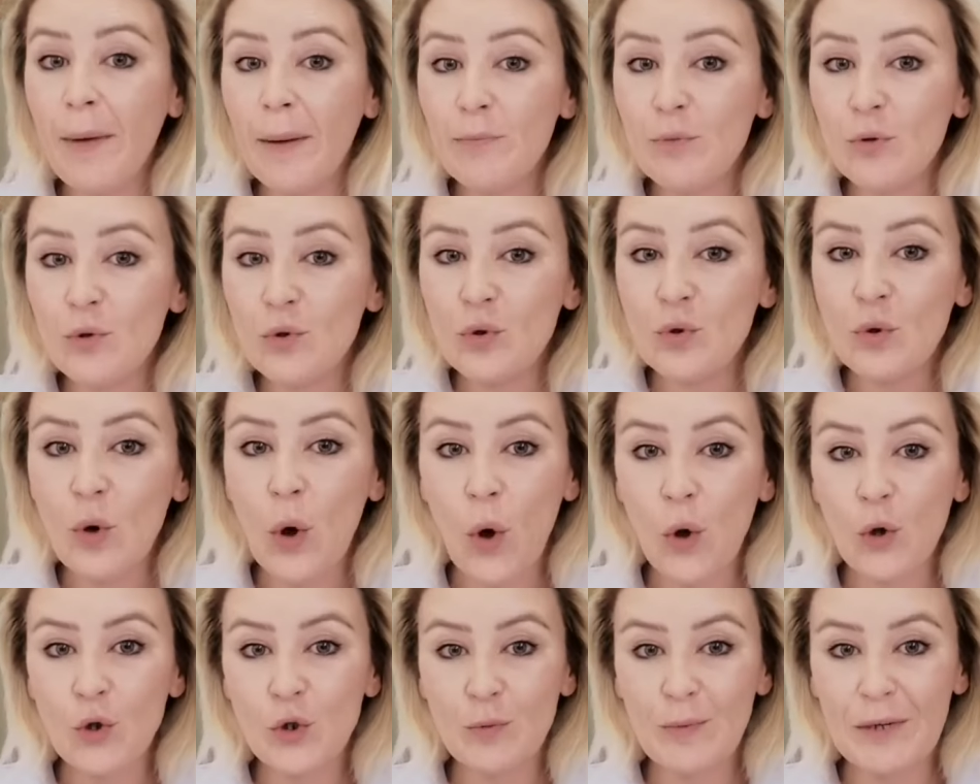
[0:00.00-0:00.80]
ama
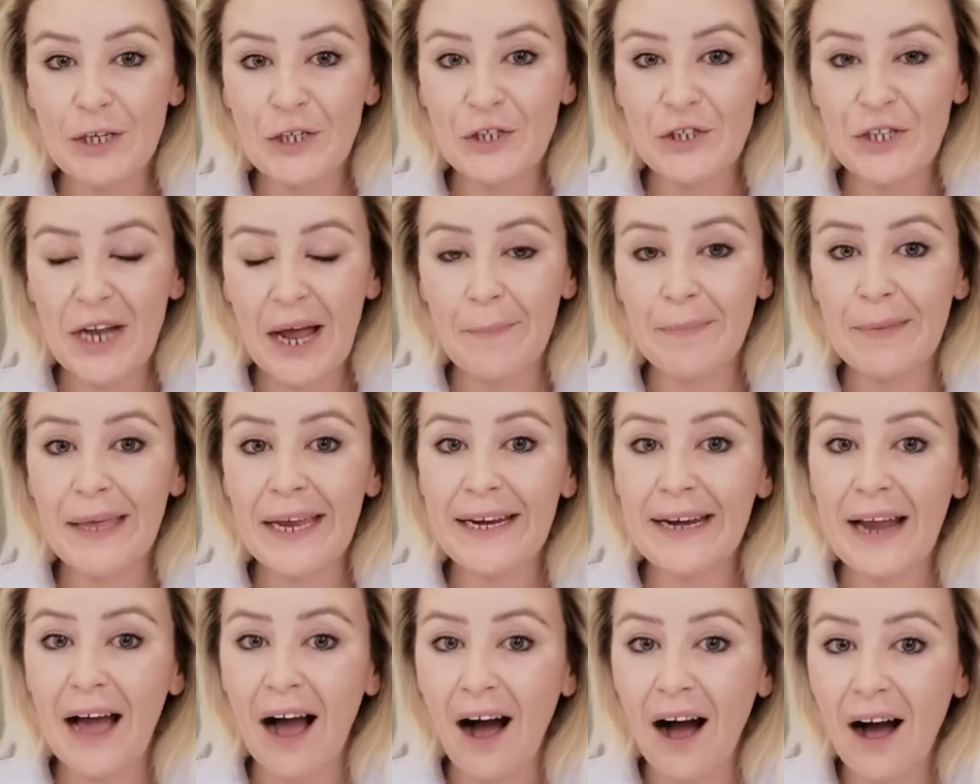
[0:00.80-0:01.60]
bütün ölçme
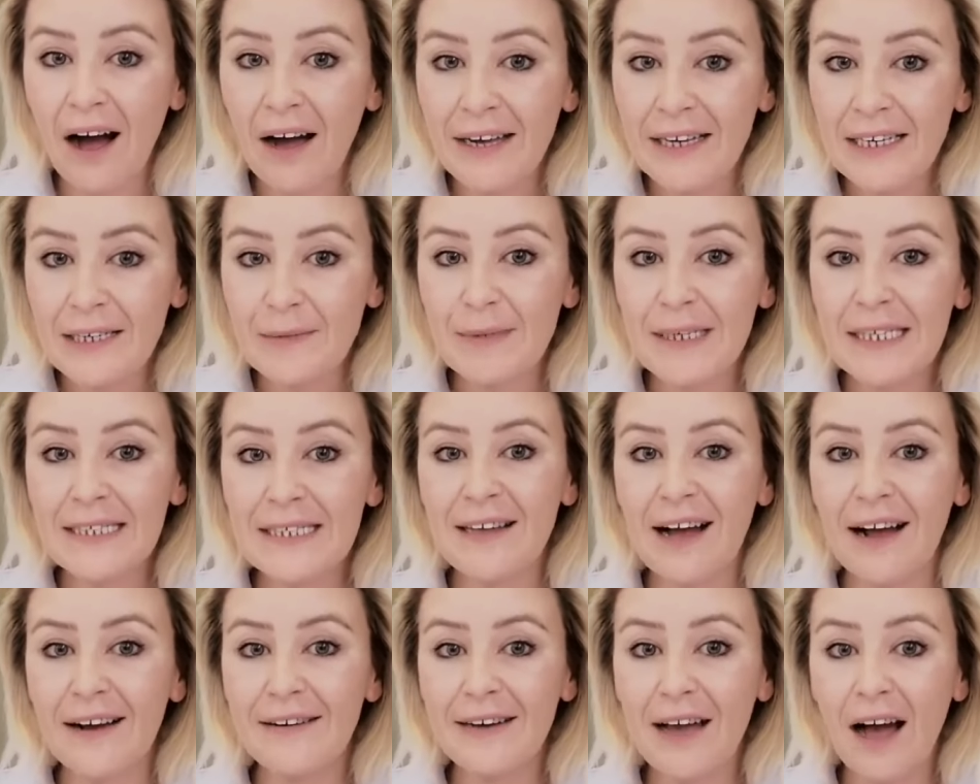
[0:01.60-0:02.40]
işlemlerine aynı
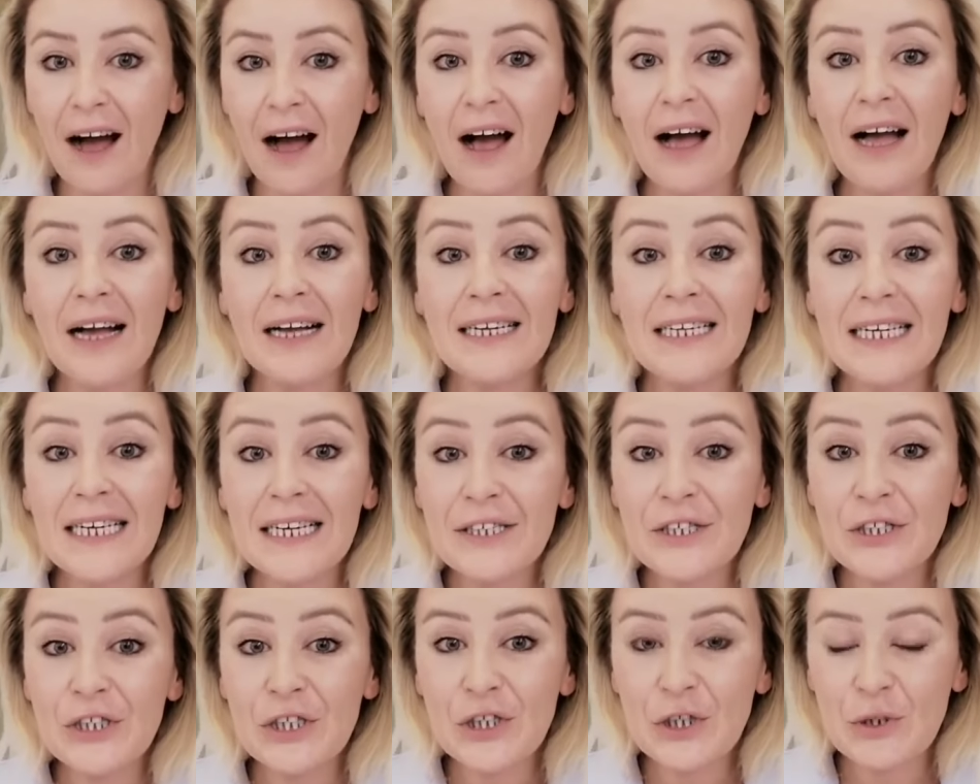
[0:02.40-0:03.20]
miktarda
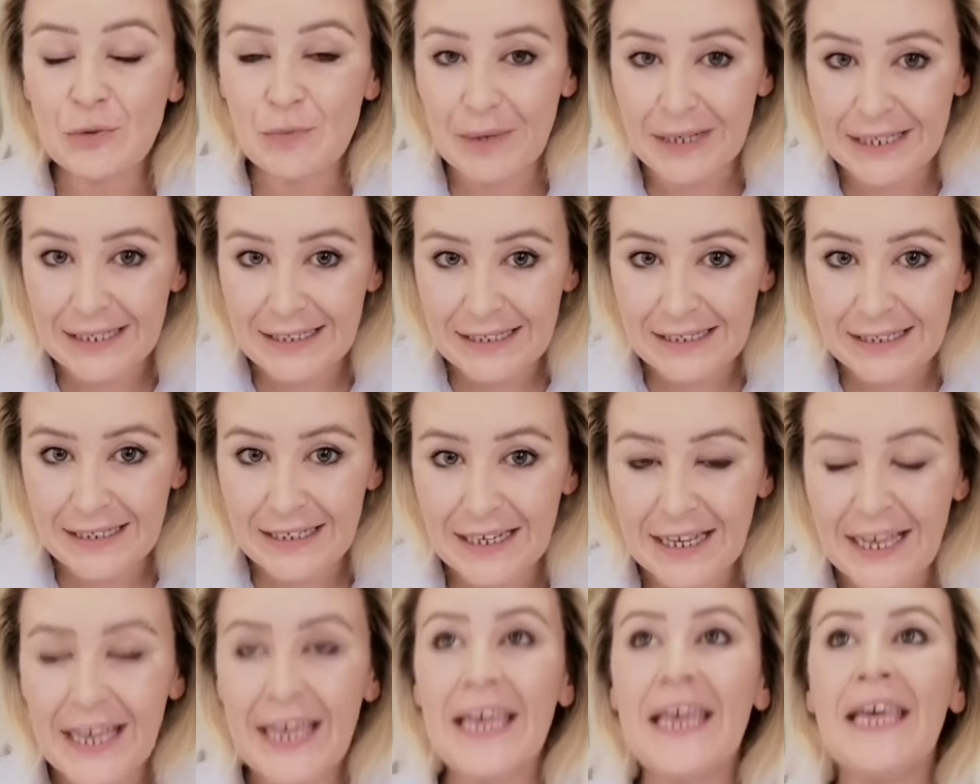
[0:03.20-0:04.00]

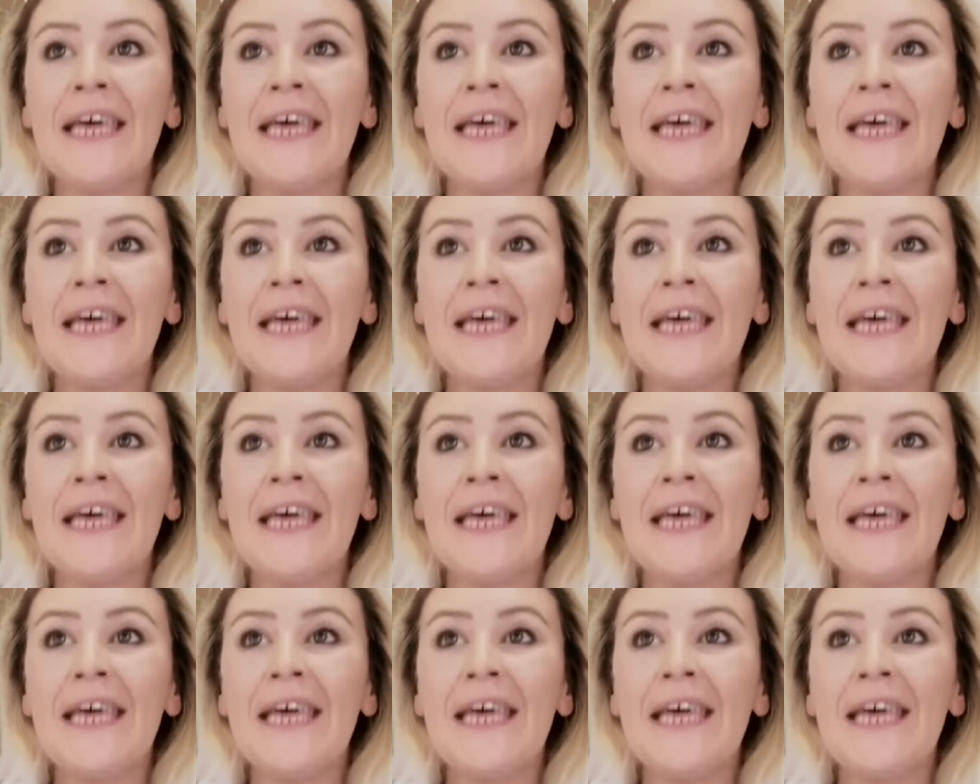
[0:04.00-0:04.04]
karışmadı.